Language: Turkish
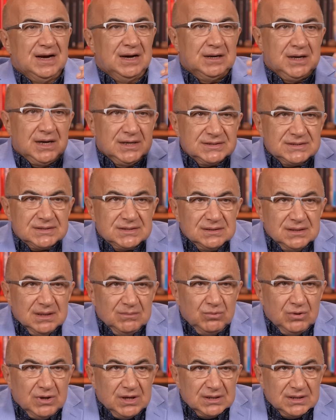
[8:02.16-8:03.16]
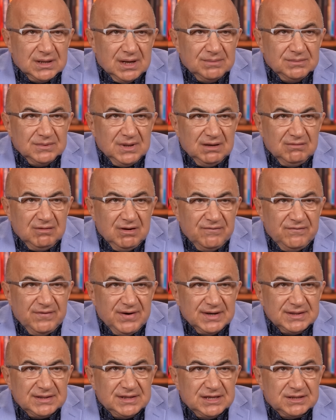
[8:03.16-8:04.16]
Aslında bu adamlar
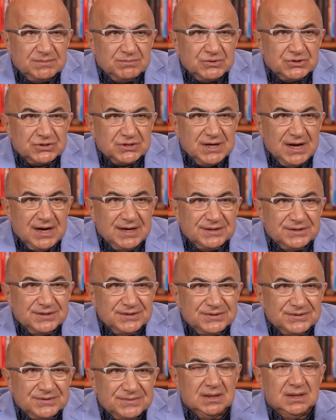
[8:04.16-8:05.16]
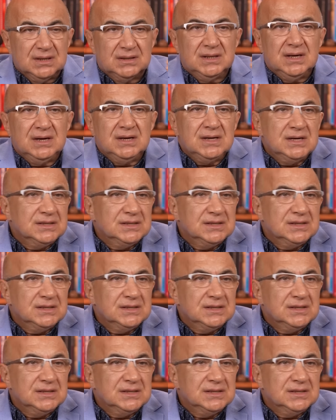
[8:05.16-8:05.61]
vefat etmişlerdir ya da